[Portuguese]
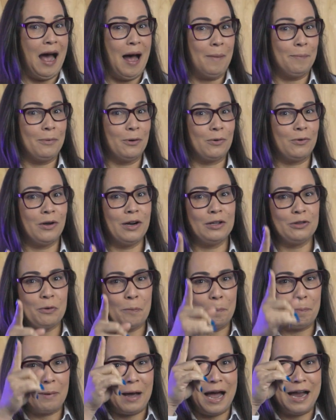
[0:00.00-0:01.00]
à procura
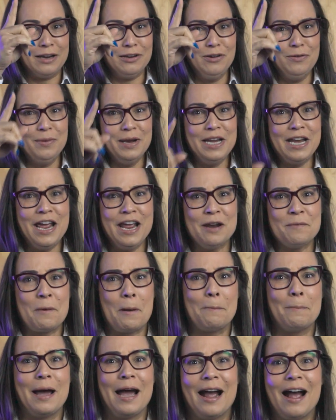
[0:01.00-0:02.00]
do pai do menino
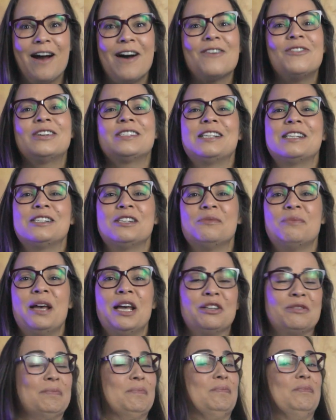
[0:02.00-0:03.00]
para pagar o abastecimento?